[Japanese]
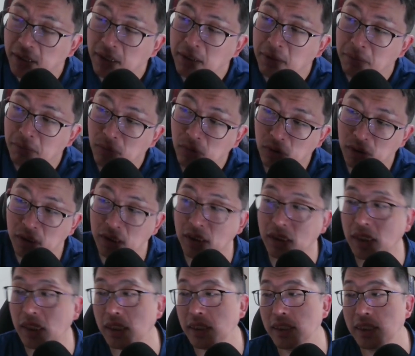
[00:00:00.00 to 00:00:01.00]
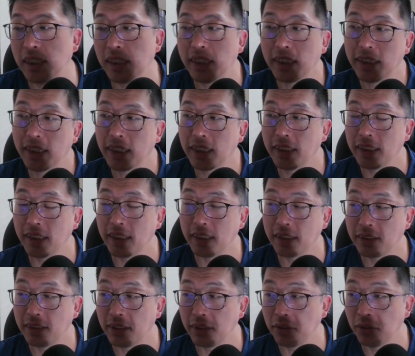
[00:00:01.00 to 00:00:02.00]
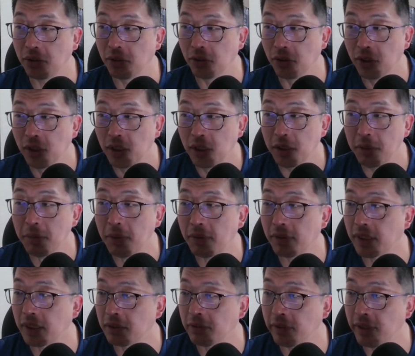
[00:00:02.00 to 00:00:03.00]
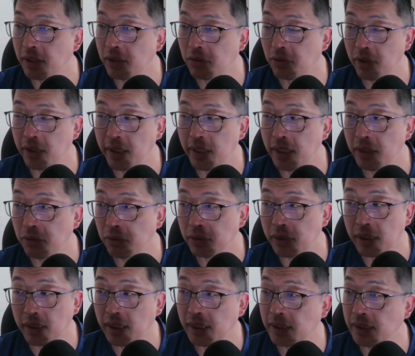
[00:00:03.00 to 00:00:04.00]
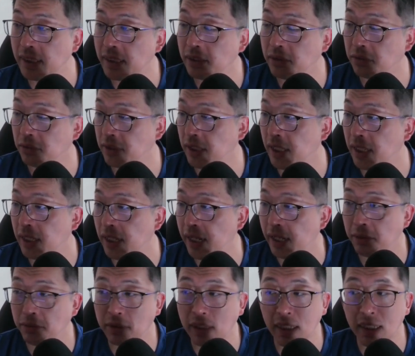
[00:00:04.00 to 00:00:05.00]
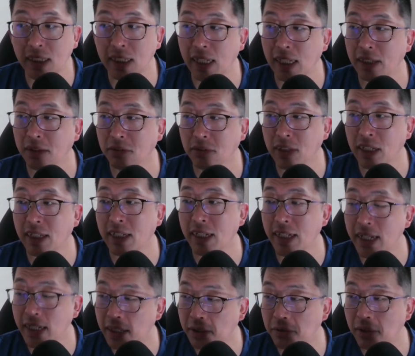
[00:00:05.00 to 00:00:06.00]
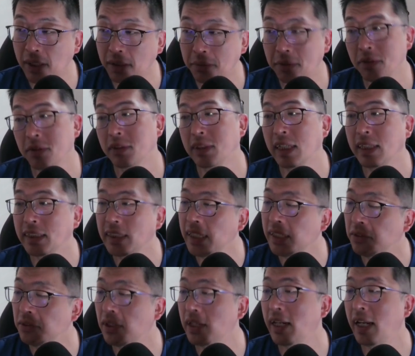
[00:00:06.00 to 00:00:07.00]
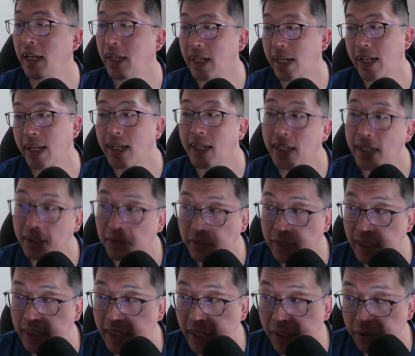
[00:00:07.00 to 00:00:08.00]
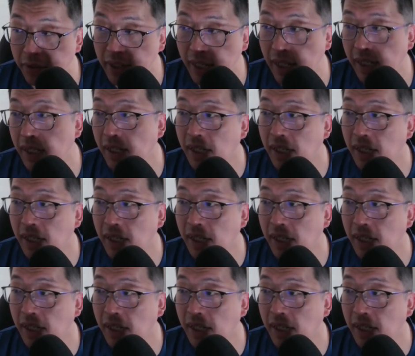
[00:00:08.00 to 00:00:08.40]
もしかしたらなんですけど、今私はね、これね、どうせ再生数ね、えー、2桁いくかいかないかくらい、10再生いくかないかないかなぐらいだろうな、